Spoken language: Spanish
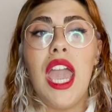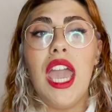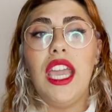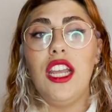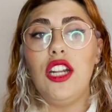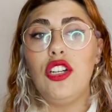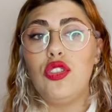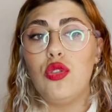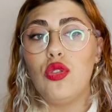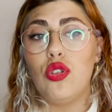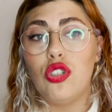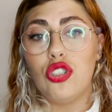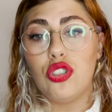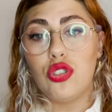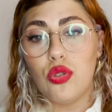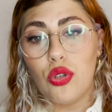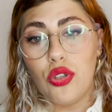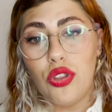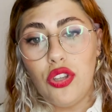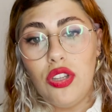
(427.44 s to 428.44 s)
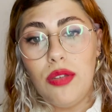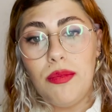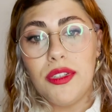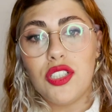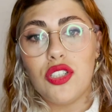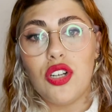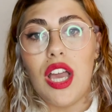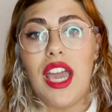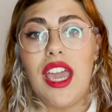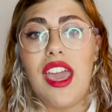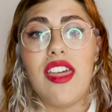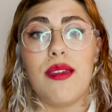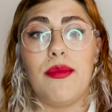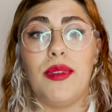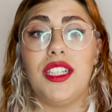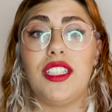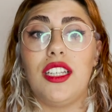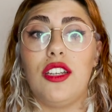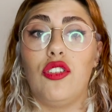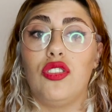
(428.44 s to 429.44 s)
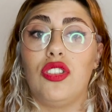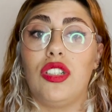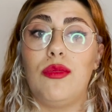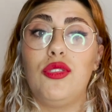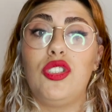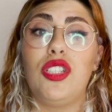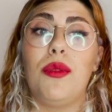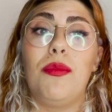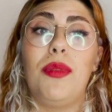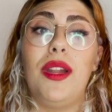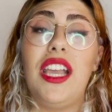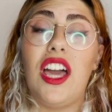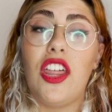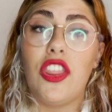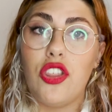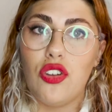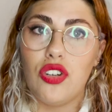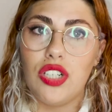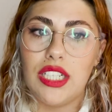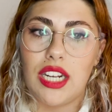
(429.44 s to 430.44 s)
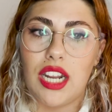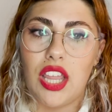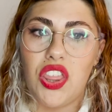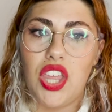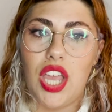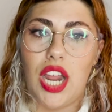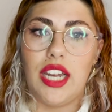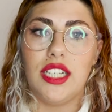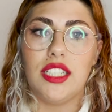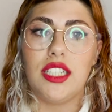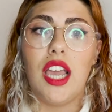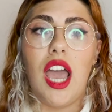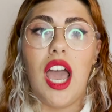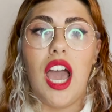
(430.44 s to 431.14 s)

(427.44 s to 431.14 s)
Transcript: En su construcción de personaje además encontramos implicaciones raciales.